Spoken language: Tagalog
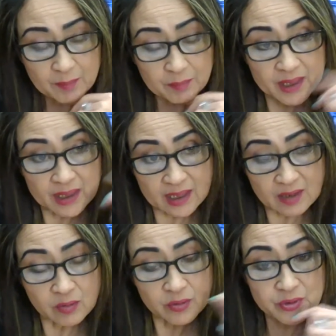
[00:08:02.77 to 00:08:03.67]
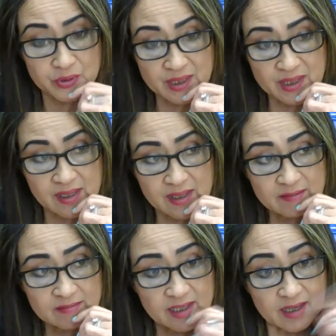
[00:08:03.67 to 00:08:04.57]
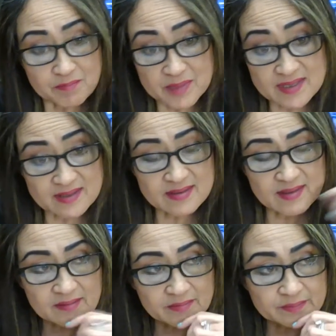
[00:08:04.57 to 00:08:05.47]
Pinagkanulo nyo na eh. Ilang bisis na